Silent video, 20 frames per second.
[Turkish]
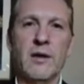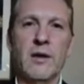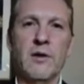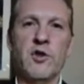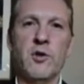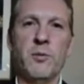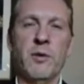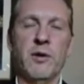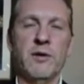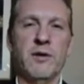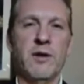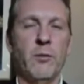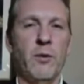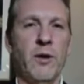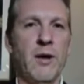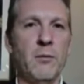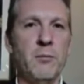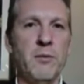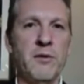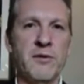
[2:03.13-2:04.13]

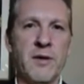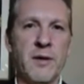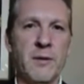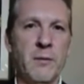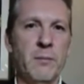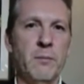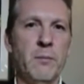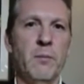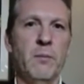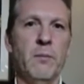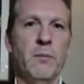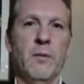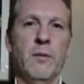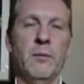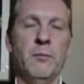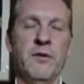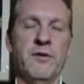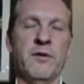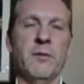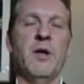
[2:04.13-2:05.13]
yaklaşımında veya bize
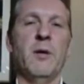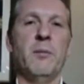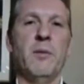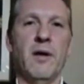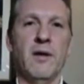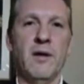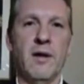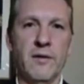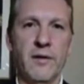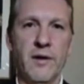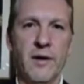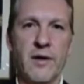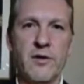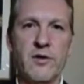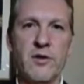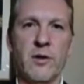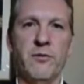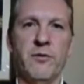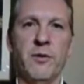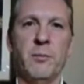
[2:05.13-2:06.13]
bizimle bağlantıya
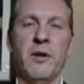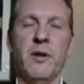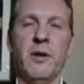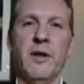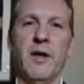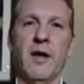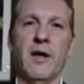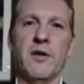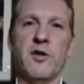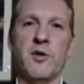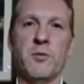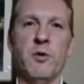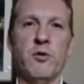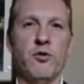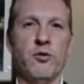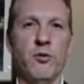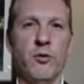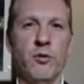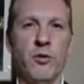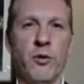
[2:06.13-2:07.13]
geçen firmaların
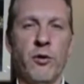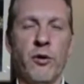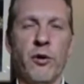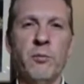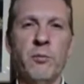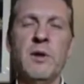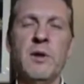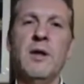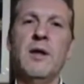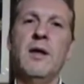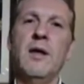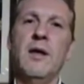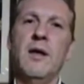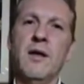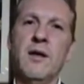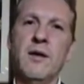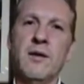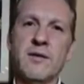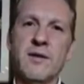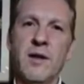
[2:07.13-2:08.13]
yaklaşımında şunu görüyorum.
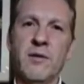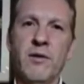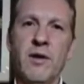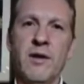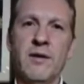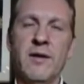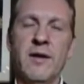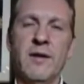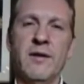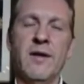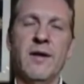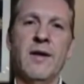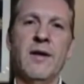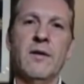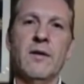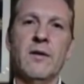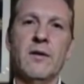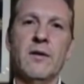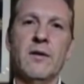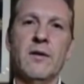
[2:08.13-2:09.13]
Kısa
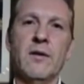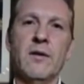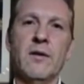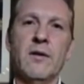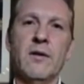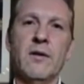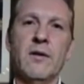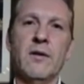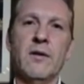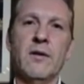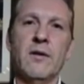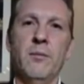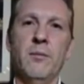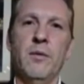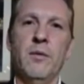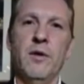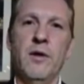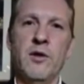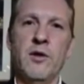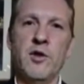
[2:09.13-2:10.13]
vadede
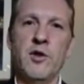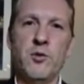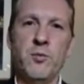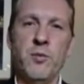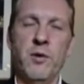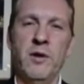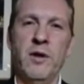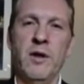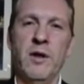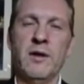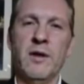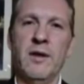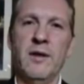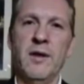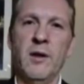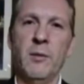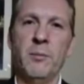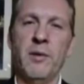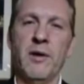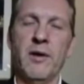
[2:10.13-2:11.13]
belli
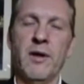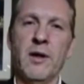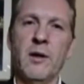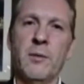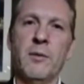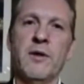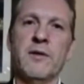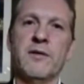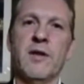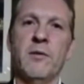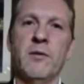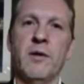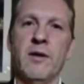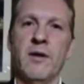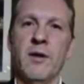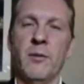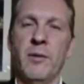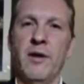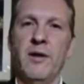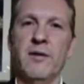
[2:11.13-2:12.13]
işbirlikleri yaparak, kısa
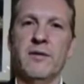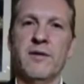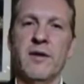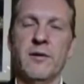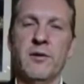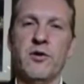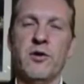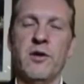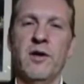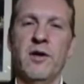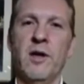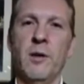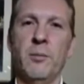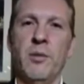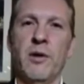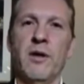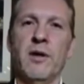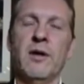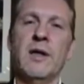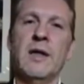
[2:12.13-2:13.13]
vadede belli satışlar
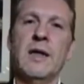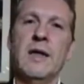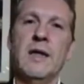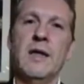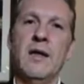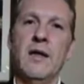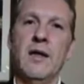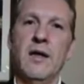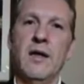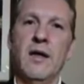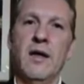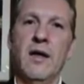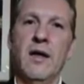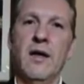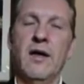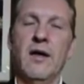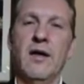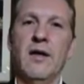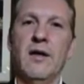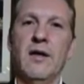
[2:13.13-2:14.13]
yaparak
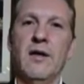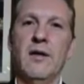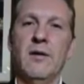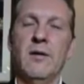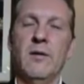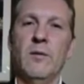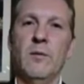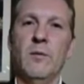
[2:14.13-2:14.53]
e,